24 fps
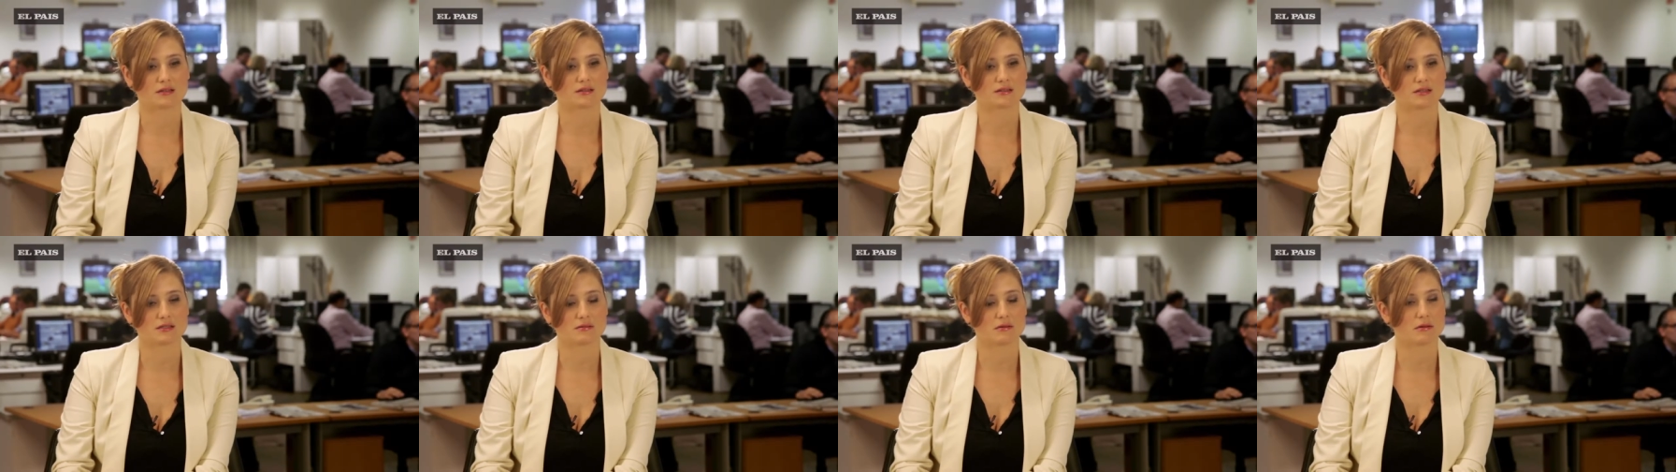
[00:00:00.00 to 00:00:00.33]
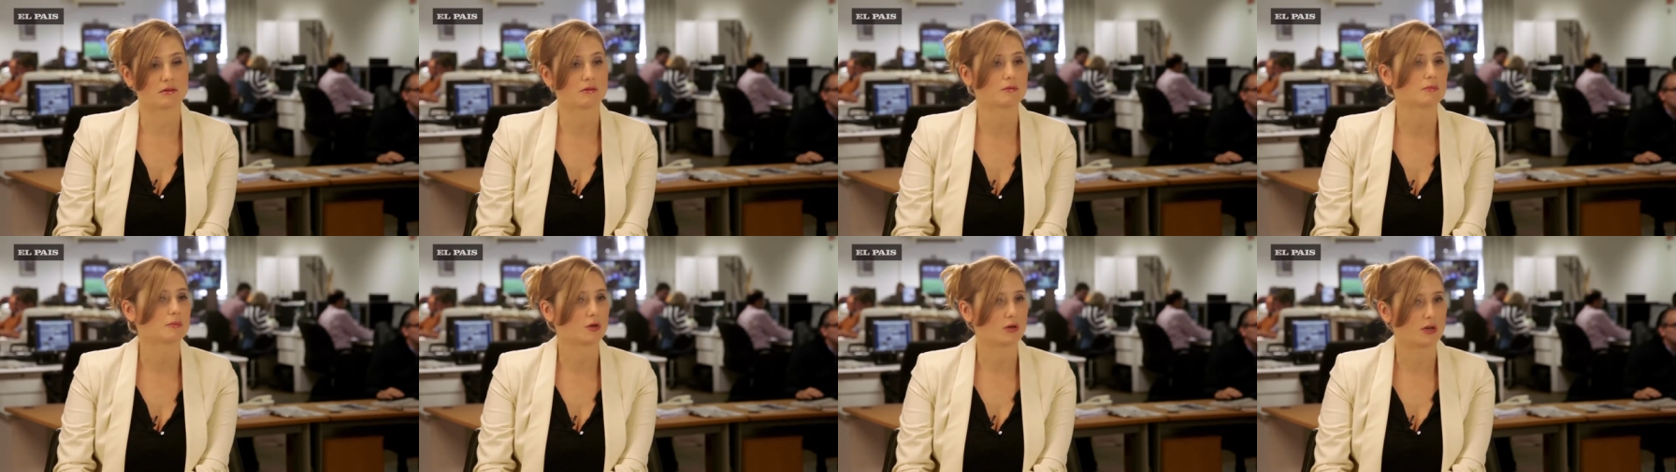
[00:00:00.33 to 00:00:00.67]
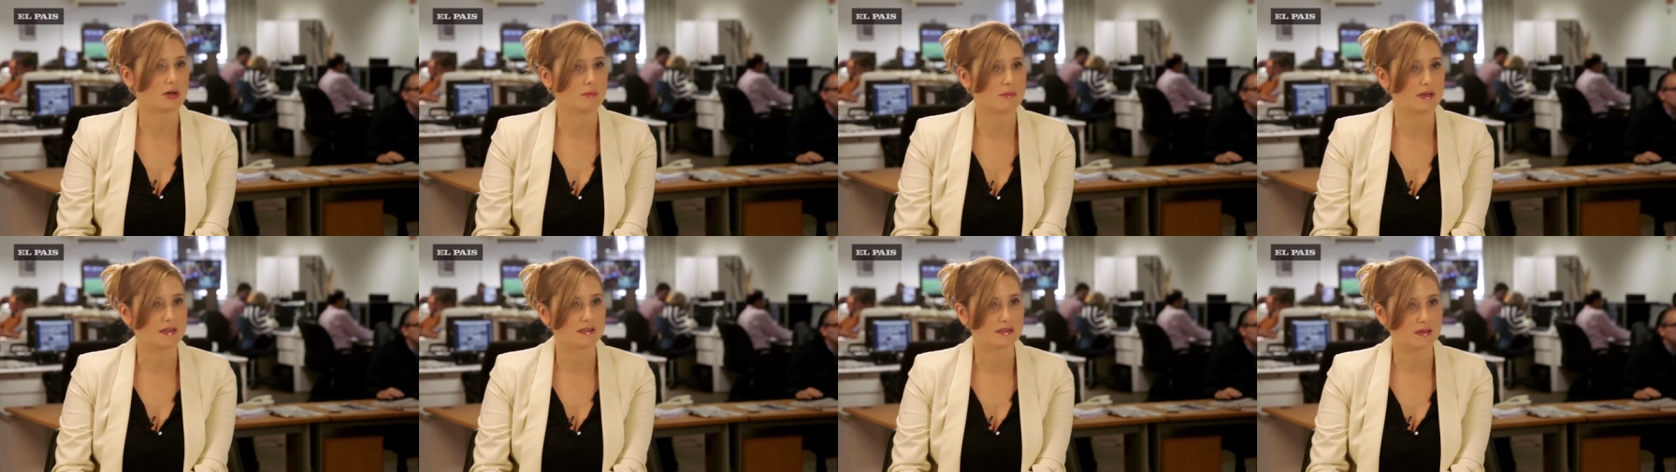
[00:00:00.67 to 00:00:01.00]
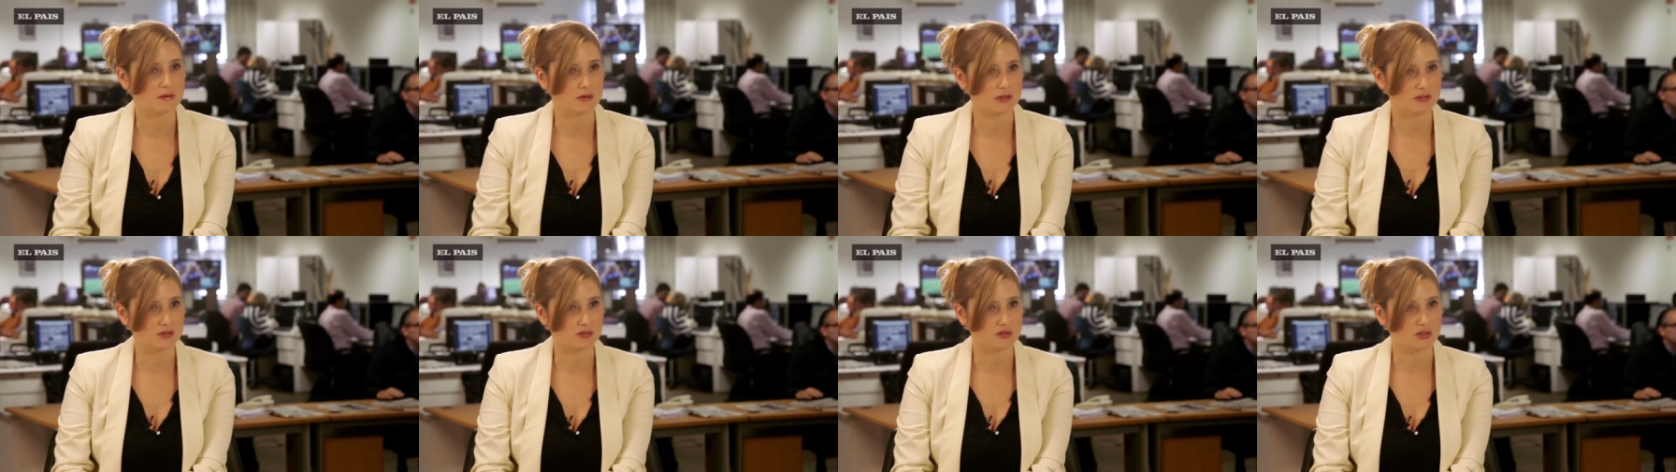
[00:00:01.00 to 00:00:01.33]
se llamaba Programa de
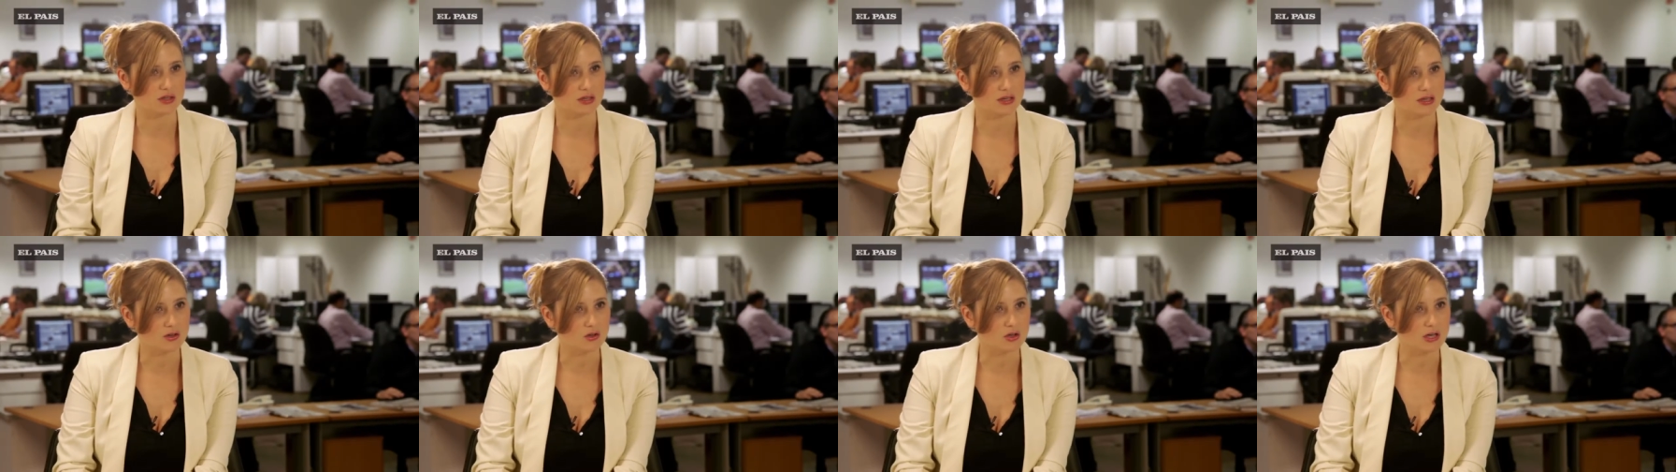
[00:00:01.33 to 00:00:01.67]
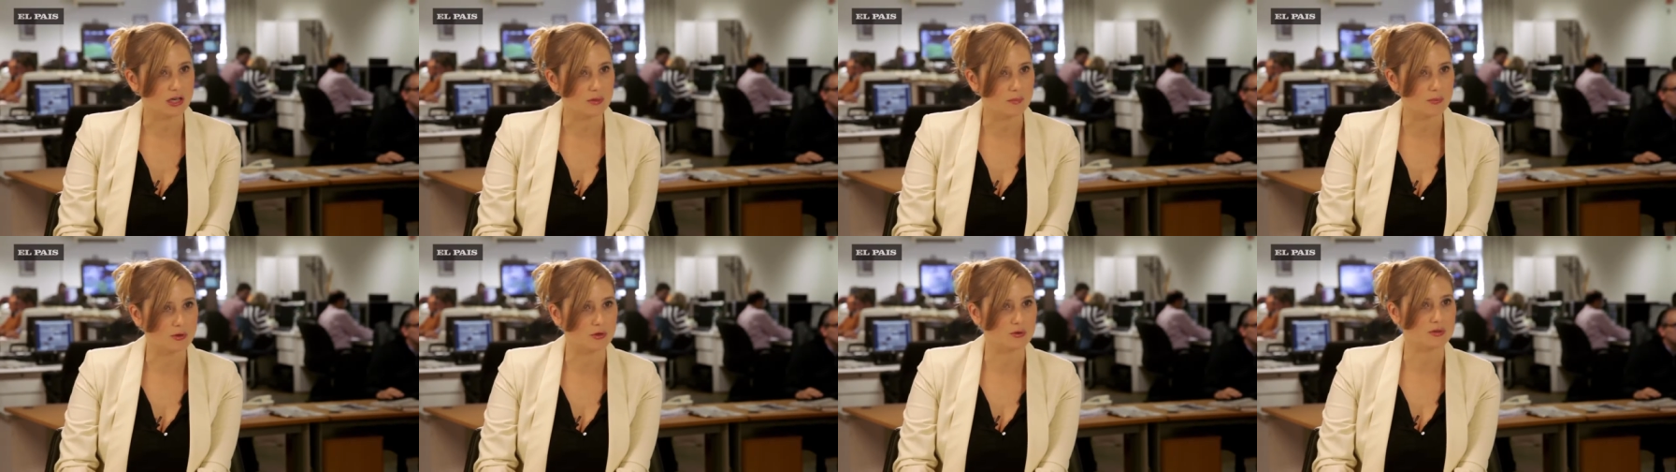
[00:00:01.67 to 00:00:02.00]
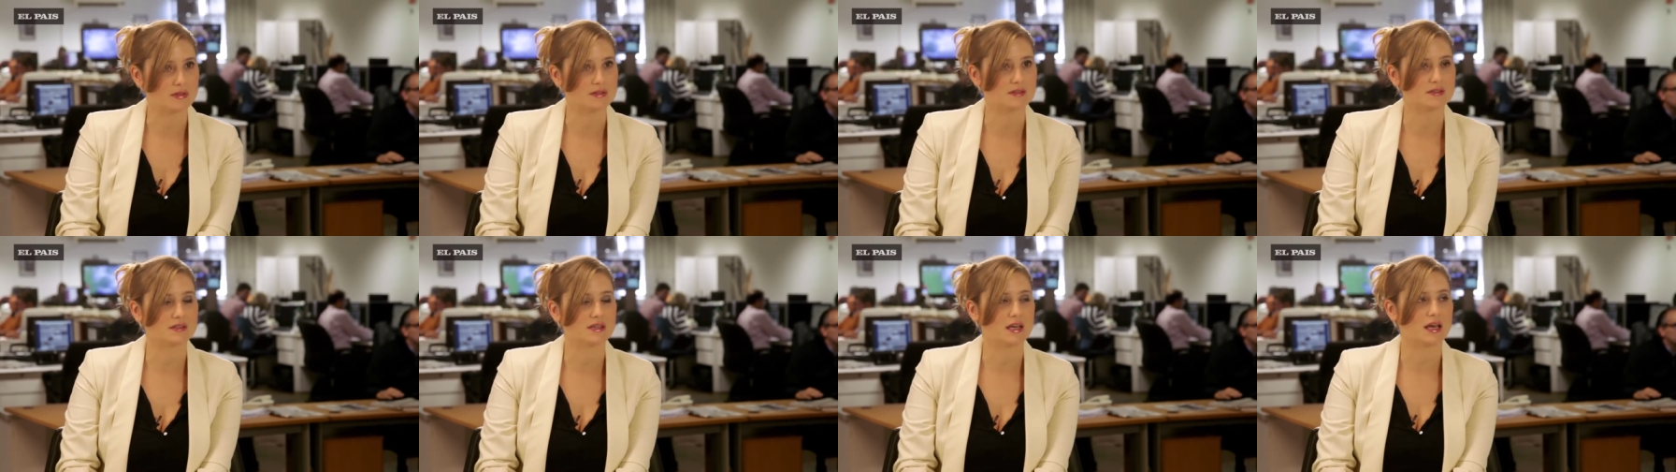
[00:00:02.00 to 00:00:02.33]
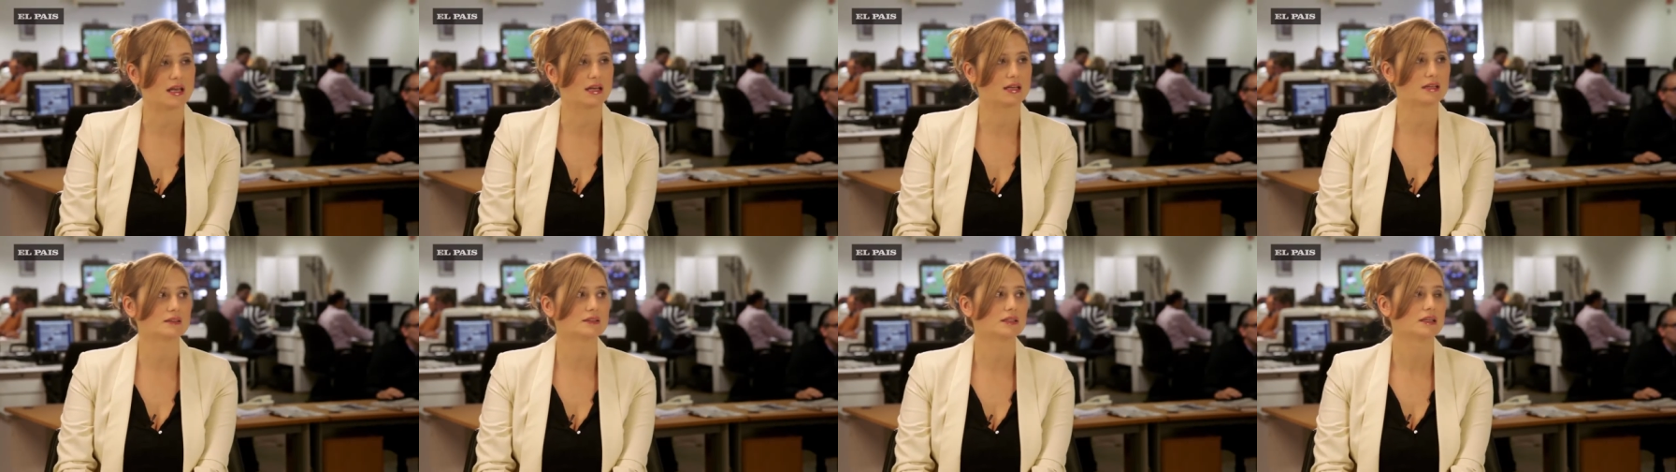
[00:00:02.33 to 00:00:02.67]
Servicios Agrícolas
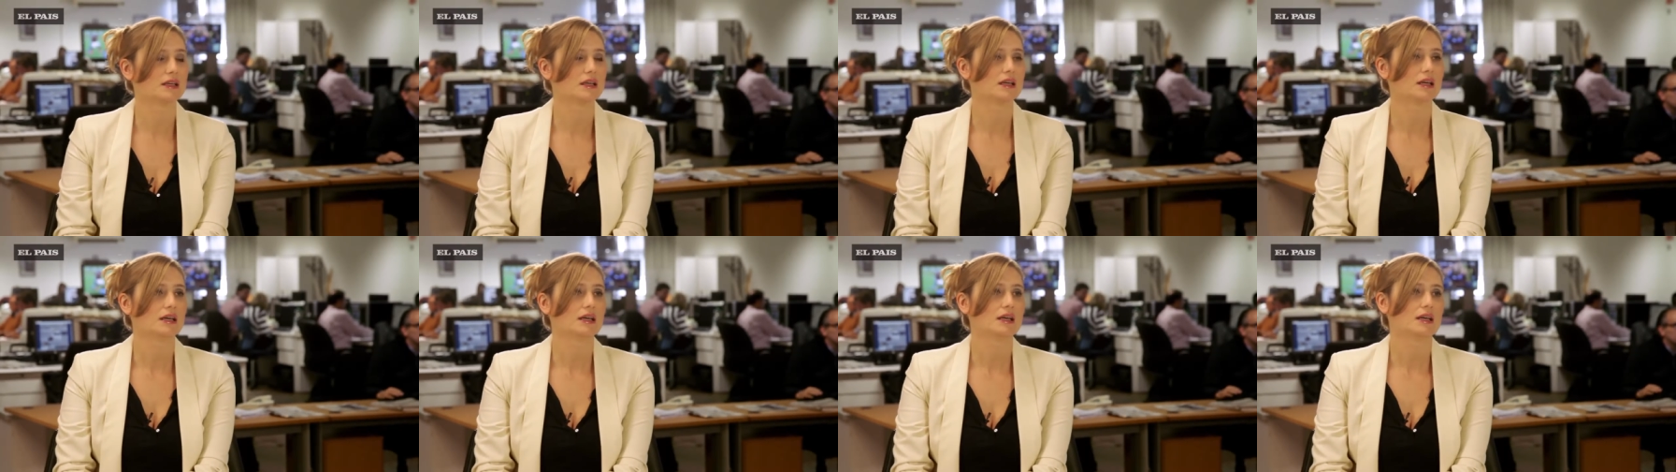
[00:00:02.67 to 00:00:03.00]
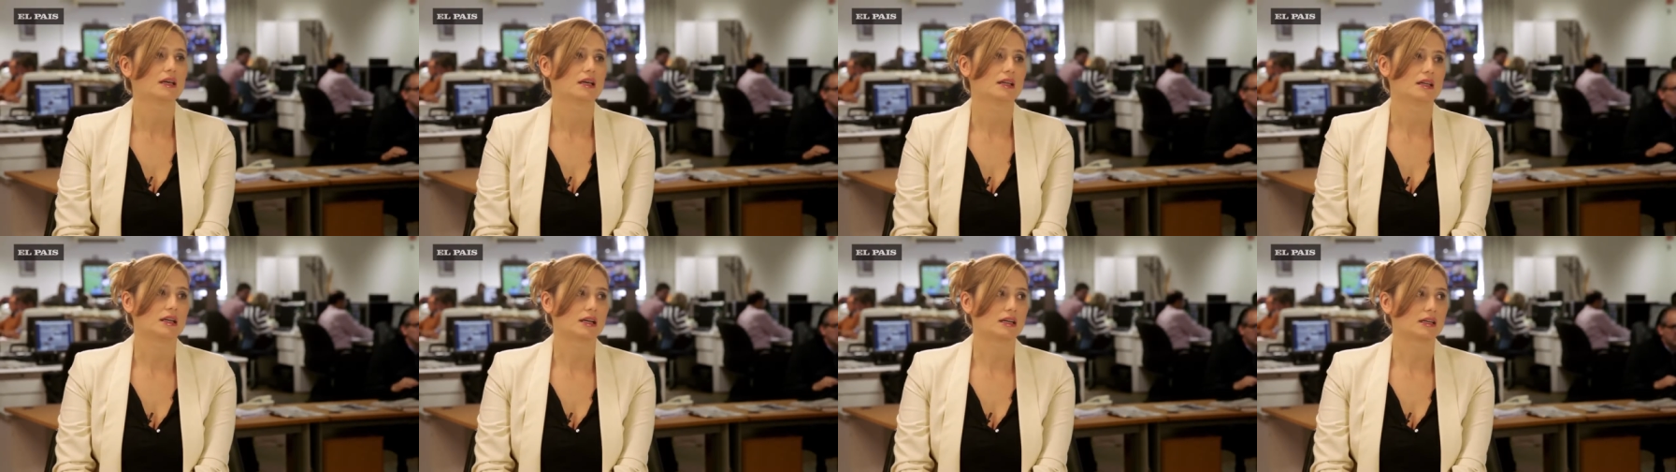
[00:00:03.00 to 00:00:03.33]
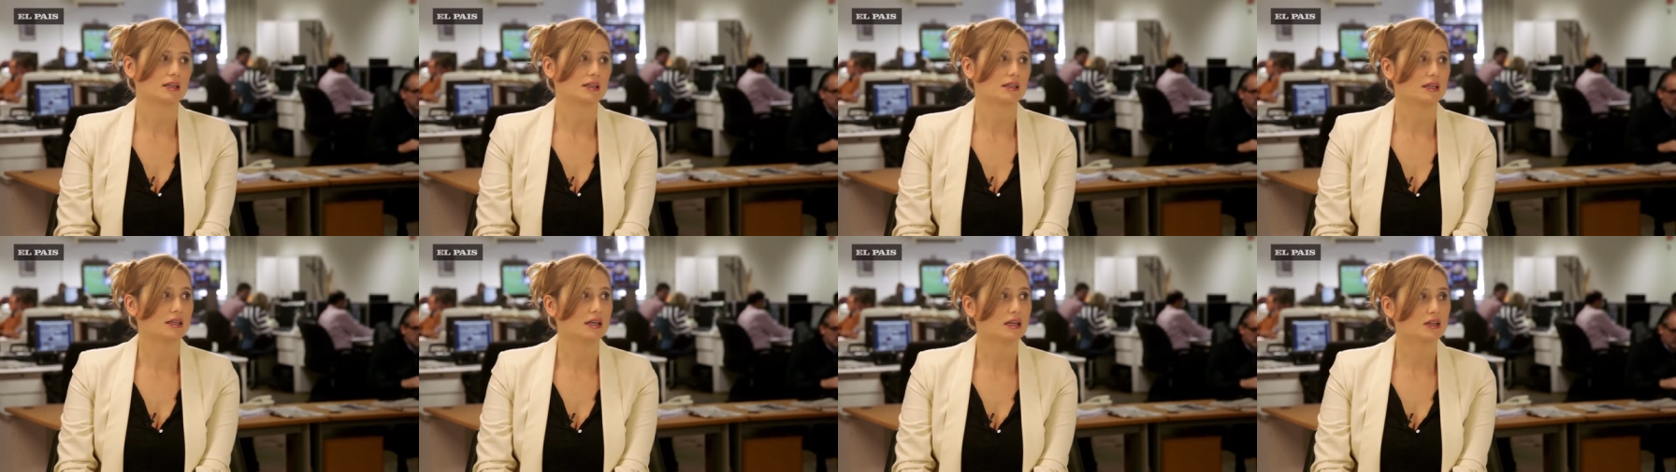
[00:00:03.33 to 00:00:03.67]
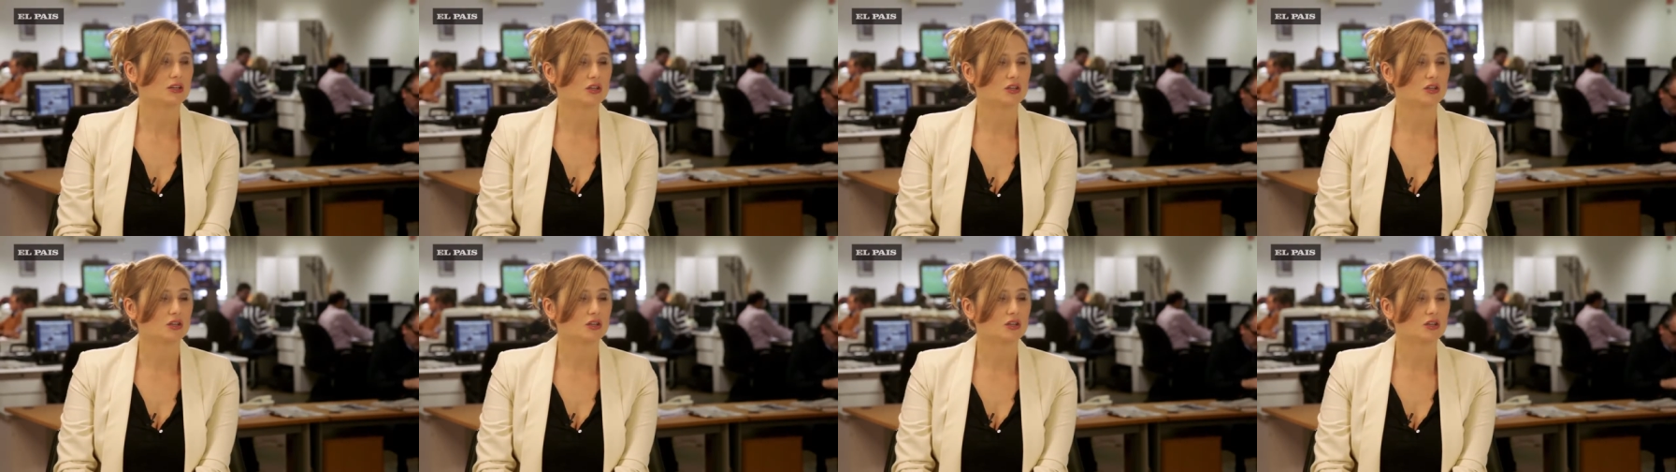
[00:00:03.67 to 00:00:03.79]
Provinciales, en Argentina en